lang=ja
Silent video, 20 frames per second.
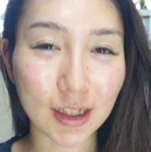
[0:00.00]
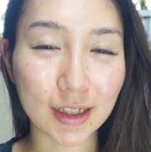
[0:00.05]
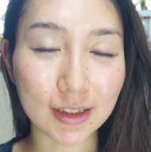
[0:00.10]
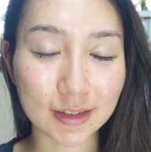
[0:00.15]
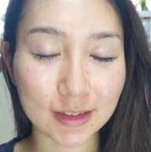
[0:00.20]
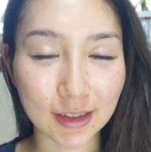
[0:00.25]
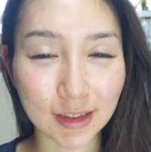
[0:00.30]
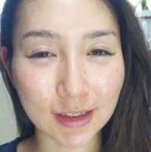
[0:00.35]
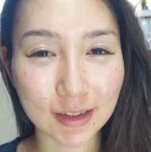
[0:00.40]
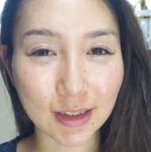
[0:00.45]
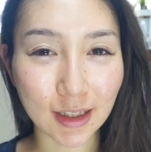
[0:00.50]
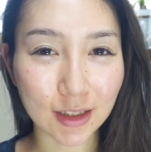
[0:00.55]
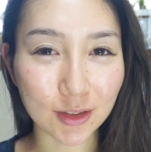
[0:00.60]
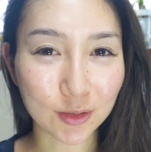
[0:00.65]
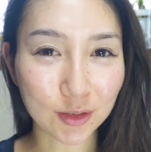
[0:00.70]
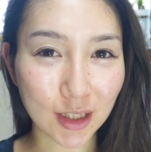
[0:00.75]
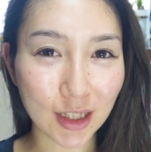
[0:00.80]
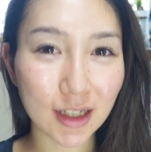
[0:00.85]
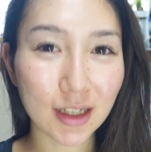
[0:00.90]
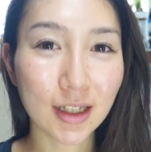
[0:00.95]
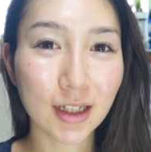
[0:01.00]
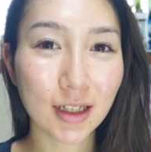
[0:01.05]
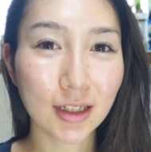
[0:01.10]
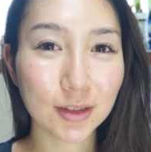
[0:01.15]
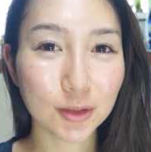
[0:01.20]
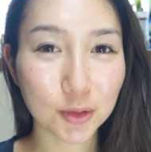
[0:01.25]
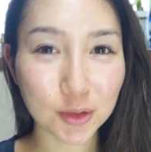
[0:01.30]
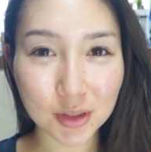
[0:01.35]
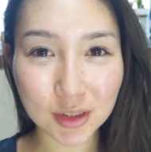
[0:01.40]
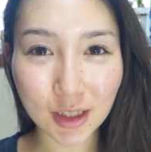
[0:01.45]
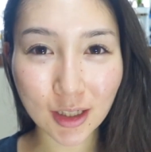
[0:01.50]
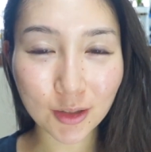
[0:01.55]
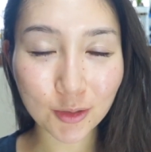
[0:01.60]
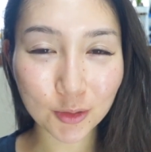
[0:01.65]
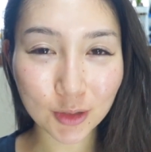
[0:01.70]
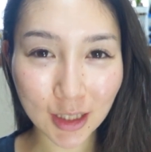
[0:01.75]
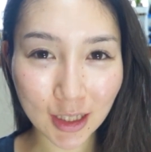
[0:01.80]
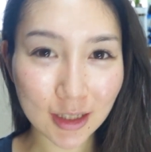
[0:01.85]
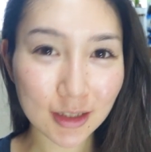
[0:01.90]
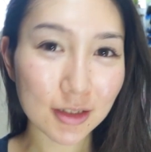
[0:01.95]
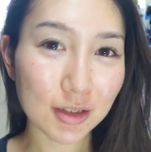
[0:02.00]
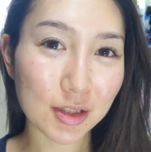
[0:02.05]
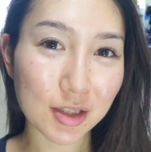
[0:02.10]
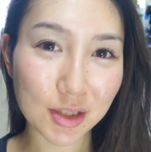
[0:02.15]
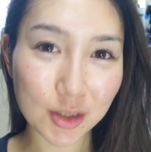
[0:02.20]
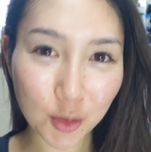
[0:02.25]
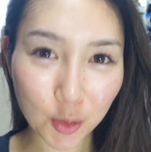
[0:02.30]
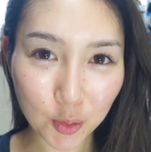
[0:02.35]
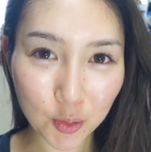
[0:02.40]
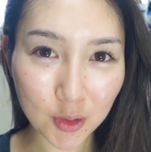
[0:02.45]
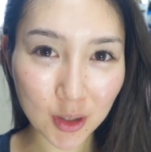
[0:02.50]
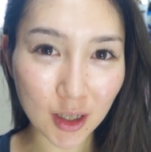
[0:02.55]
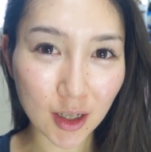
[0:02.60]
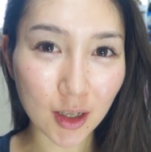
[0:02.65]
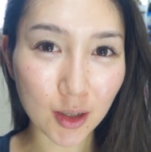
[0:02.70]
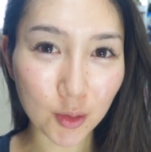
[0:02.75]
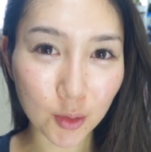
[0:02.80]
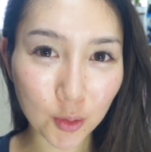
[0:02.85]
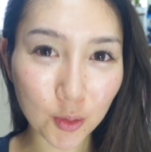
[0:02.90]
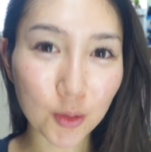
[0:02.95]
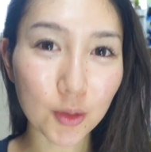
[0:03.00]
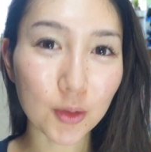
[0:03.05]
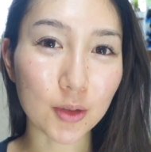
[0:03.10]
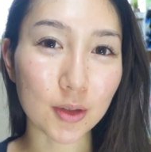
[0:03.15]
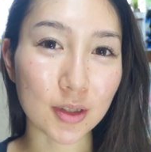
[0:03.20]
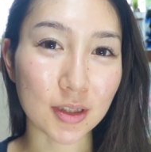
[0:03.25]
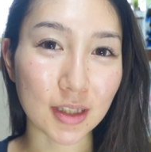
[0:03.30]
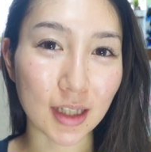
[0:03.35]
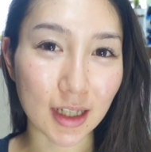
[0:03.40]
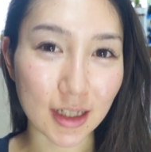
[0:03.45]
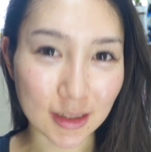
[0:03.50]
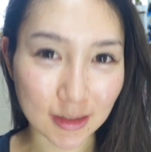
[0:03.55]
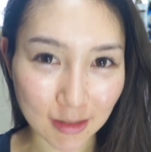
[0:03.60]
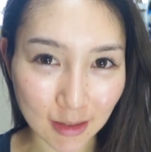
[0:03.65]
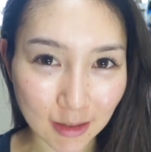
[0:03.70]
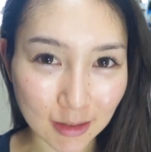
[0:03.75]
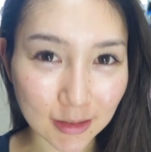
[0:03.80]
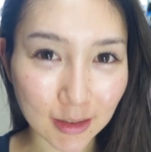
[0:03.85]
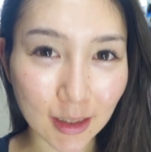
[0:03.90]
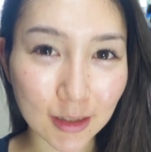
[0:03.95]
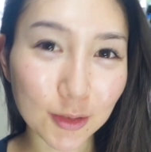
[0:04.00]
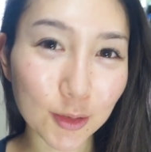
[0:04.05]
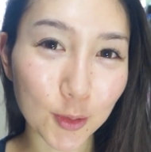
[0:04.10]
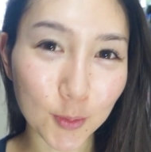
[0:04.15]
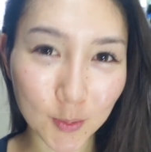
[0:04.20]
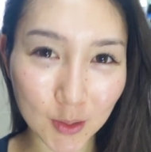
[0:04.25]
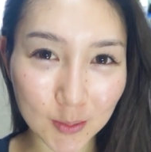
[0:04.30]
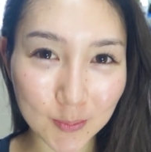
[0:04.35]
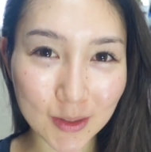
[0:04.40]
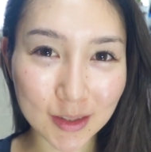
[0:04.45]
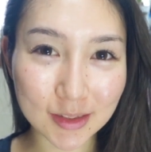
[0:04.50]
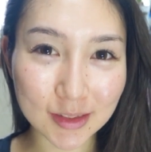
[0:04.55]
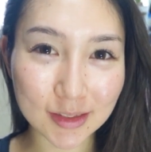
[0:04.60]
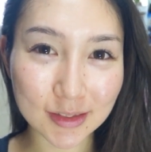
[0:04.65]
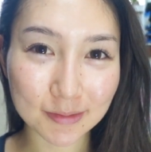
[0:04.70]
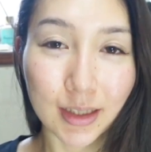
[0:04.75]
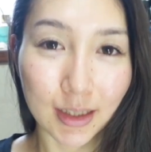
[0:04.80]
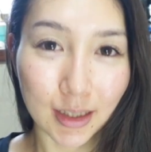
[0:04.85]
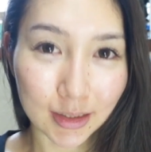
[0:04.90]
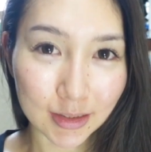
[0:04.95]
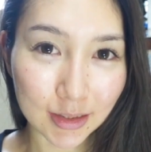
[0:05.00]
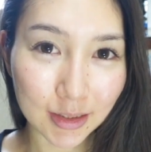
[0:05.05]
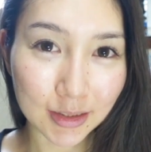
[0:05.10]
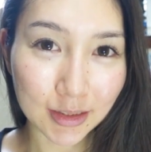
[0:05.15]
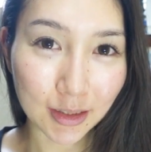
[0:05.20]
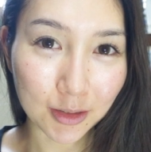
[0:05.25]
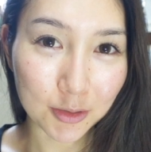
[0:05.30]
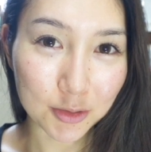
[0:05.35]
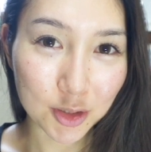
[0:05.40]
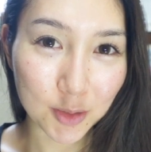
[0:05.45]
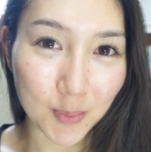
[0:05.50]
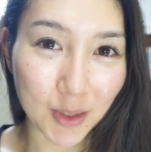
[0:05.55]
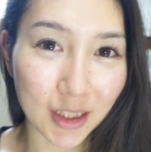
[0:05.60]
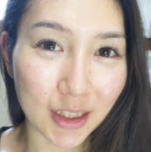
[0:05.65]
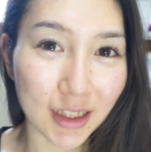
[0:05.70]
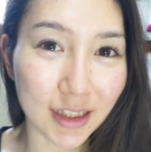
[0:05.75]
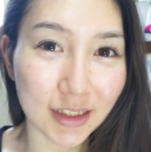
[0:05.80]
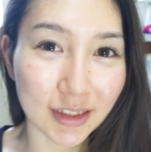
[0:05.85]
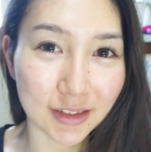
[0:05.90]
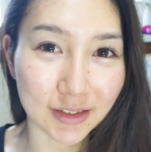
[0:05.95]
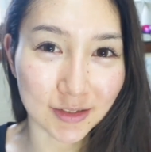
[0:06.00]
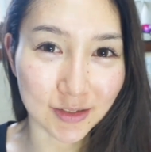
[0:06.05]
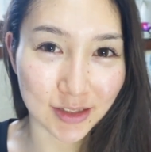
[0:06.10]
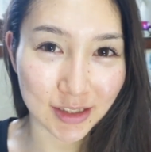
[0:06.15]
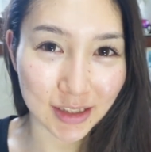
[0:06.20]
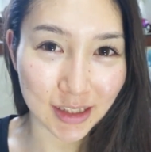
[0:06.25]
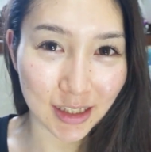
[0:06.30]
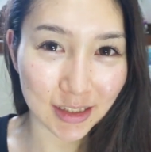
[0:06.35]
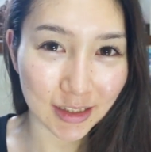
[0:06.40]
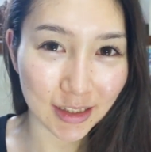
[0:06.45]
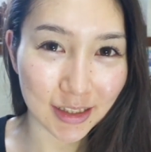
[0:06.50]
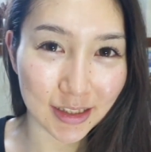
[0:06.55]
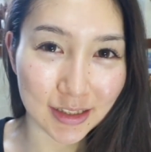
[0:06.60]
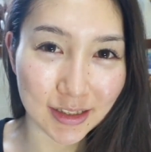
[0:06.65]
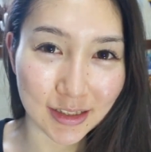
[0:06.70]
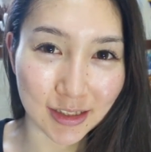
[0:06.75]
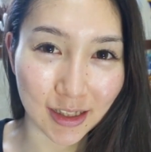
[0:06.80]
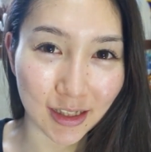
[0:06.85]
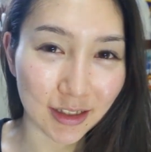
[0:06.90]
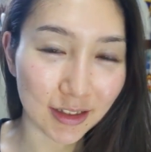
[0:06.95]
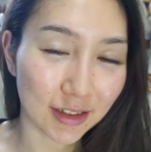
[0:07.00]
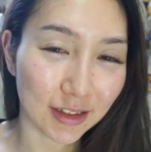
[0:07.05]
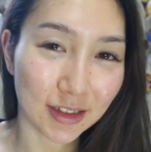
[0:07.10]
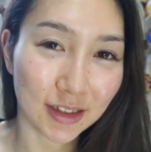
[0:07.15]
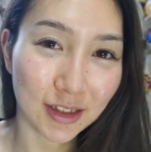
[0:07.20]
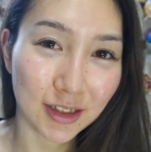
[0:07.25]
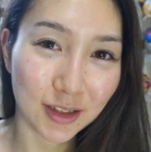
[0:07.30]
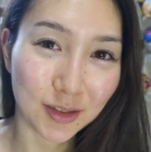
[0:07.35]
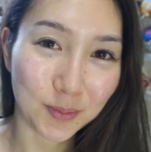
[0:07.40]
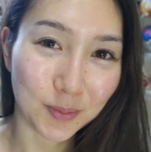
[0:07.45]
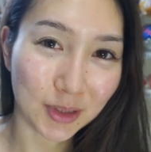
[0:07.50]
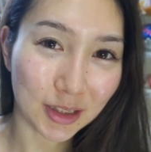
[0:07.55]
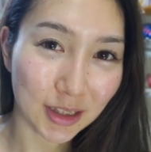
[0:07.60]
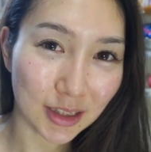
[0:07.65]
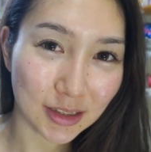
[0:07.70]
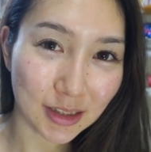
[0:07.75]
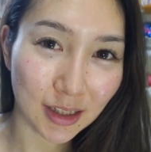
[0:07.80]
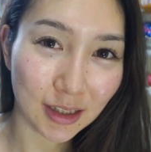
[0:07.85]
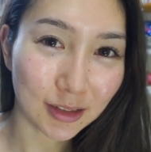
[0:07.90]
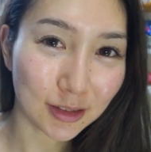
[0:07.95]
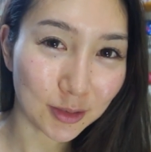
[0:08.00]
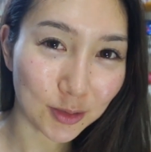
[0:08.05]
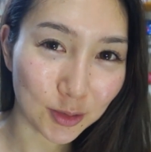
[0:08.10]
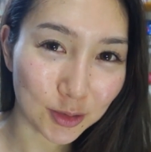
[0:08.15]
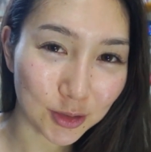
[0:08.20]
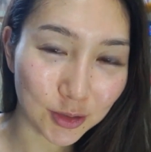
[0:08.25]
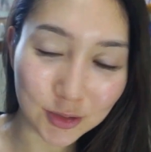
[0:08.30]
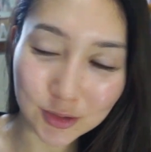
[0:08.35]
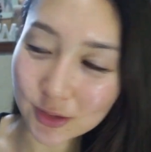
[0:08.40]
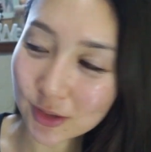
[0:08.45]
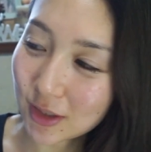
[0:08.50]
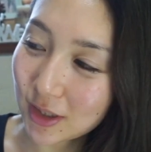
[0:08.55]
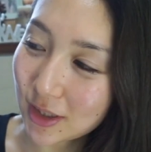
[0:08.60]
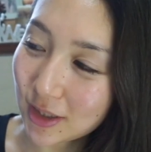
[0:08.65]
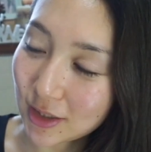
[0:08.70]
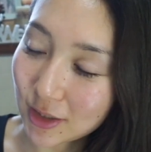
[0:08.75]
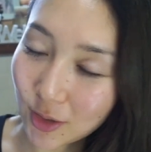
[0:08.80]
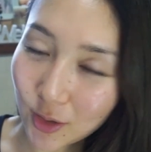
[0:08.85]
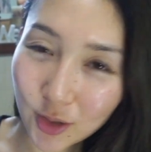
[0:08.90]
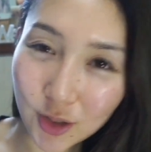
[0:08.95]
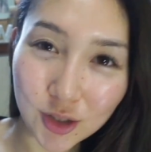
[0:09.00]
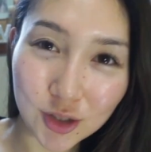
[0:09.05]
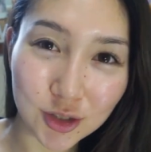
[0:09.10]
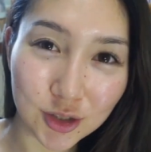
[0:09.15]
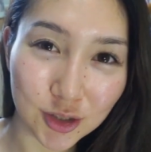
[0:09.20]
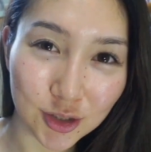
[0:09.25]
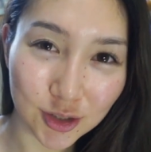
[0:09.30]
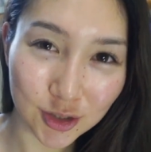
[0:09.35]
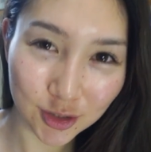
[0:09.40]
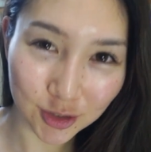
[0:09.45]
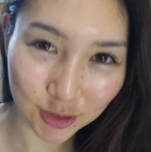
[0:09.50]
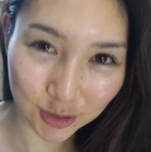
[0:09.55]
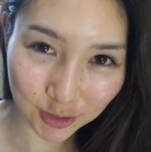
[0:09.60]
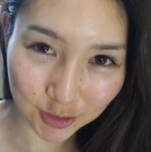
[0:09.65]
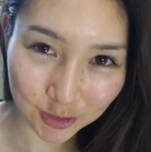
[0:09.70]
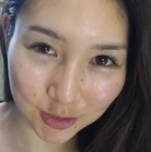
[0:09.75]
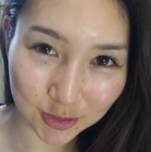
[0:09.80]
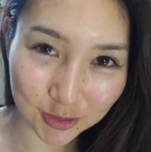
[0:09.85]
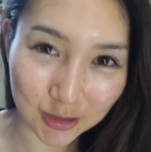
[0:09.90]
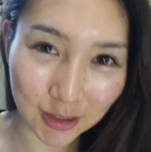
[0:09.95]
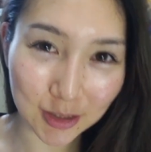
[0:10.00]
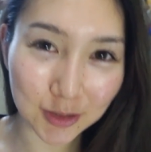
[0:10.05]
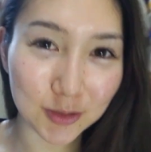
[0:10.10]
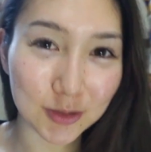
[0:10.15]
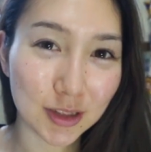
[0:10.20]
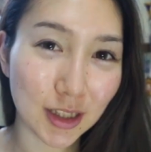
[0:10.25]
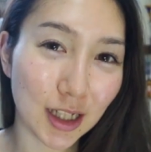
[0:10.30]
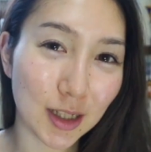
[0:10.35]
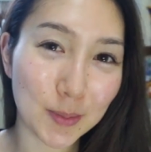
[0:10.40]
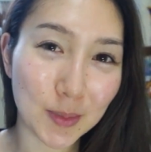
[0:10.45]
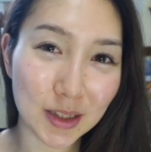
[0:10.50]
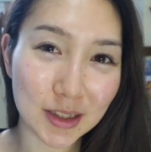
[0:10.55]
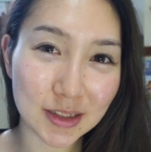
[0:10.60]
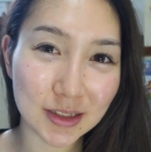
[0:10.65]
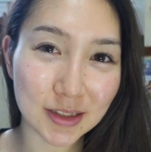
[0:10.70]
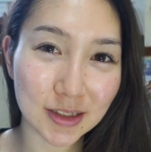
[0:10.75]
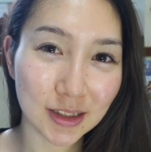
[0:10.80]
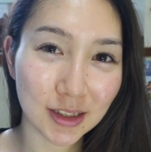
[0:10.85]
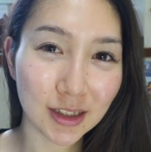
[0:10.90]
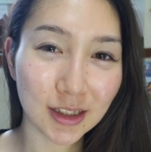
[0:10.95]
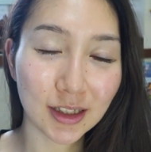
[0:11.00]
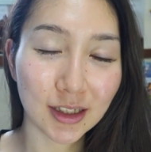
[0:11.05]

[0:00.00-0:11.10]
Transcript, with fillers: 買ってきたので、そちらのね、使用感をお伝えしていきたいと思います。買ってきたコスメがこちらです。はい。皆さんご存知のスックでございます。